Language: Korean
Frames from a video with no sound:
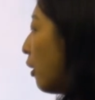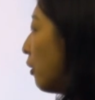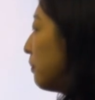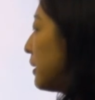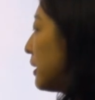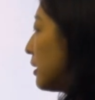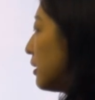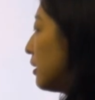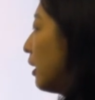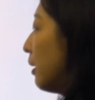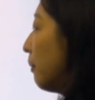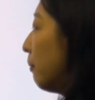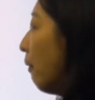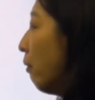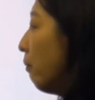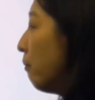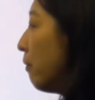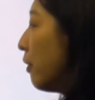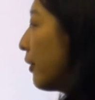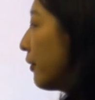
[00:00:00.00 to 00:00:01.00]
범위를
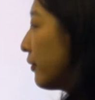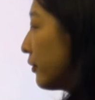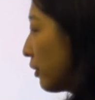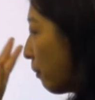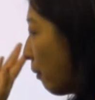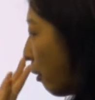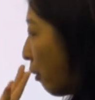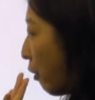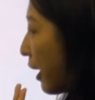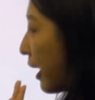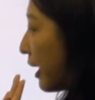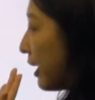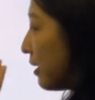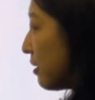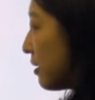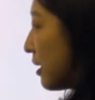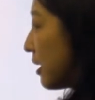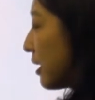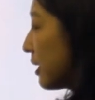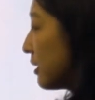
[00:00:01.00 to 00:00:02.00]
뭐뭐에서 뭐에
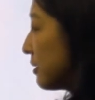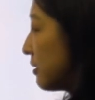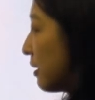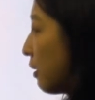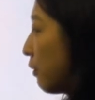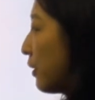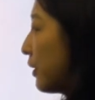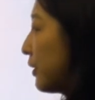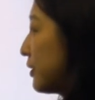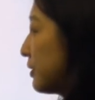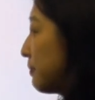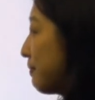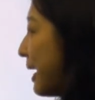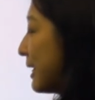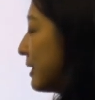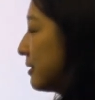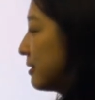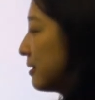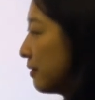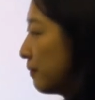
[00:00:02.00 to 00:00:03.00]
이르기까지라고 할 때
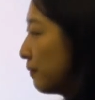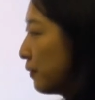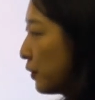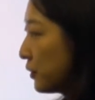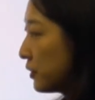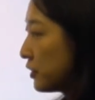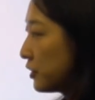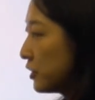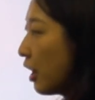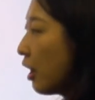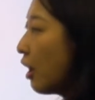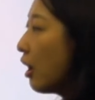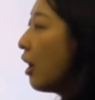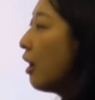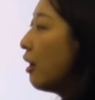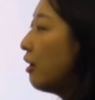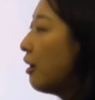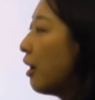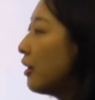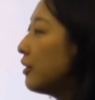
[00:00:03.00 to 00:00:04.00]
많이 쓰는 표현이죠.
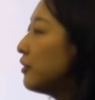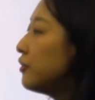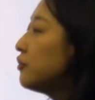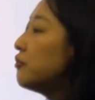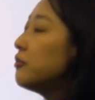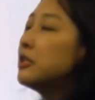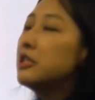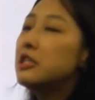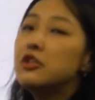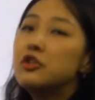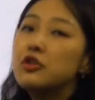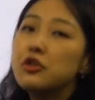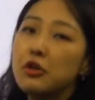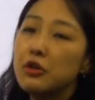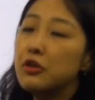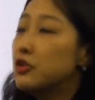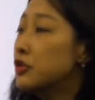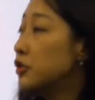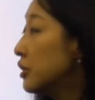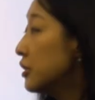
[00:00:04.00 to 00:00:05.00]
laundry
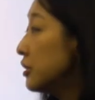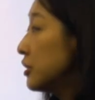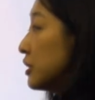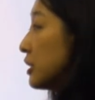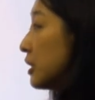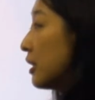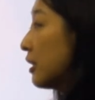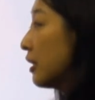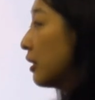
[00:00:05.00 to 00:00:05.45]
detergent